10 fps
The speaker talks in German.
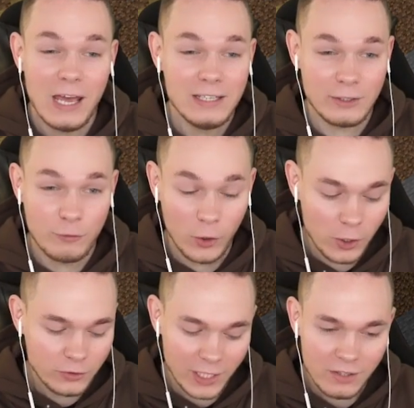Das
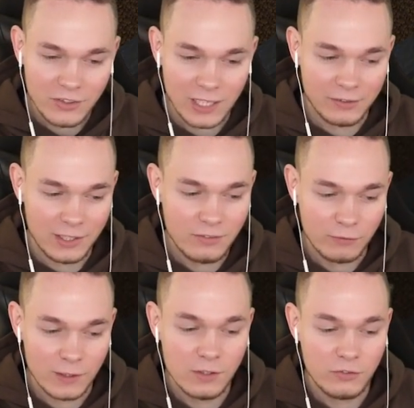Verrückte ist allerdings,
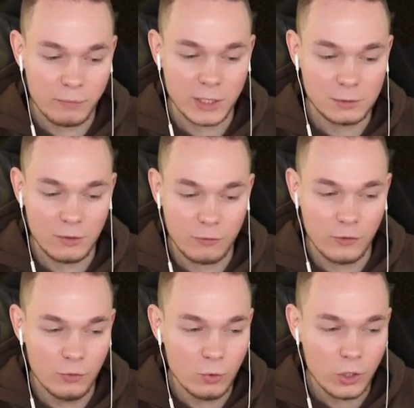wenn ich zum Beispiel jetzt
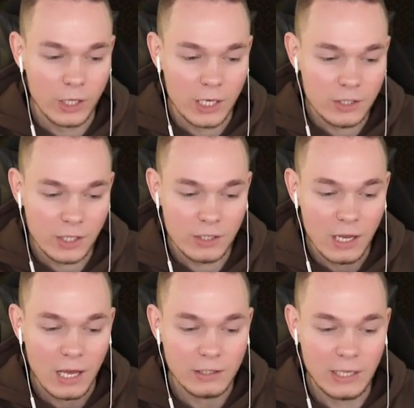versuche, in den
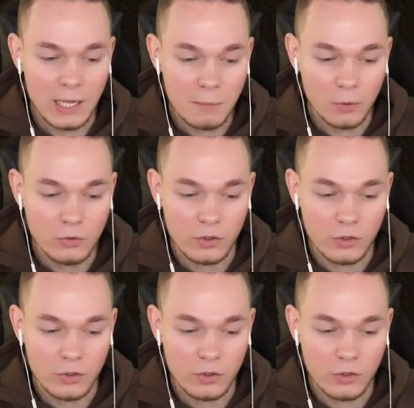Game Mode